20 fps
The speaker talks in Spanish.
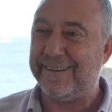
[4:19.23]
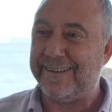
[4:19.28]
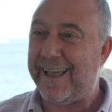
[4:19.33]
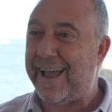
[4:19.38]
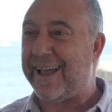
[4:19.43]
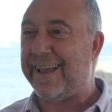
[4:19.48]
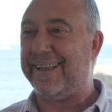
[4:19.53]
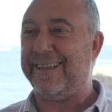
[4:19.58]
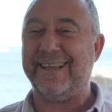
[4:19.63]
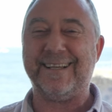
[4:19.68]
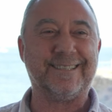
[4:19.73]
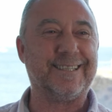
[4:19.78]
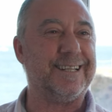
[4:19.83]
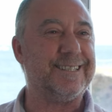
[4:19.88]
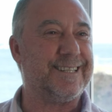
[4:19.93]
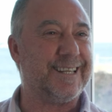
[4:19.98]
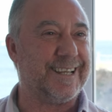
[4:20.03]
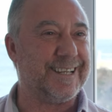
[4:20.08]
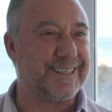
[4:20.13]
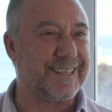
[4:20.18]
ya está
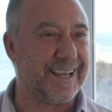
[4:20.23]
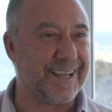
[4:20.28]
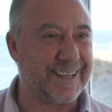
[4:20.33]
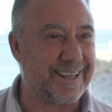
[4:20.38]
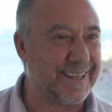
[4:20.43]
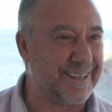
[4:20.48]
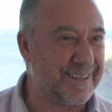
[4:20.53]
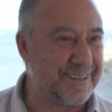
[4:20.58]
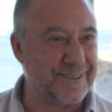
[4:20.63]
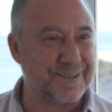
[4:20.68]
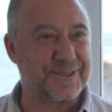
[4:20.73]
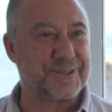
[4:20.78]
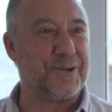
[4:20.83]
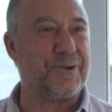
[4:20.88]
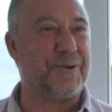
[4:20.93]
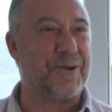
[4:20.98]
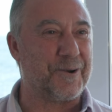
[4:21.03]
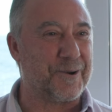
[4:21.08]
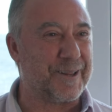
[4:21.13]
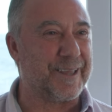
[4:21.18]
el chiqueta aquí, yo
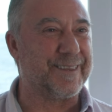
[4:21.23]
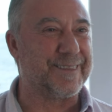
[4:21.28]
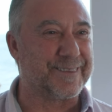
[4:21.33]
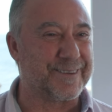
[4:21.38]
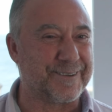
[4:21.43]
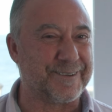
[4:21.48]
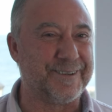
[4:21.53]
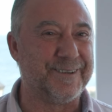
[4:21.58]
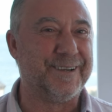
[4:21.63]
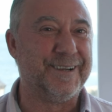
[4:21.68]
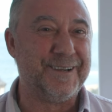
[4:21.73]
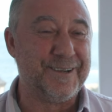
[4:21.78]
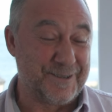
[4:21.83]
sonoliento,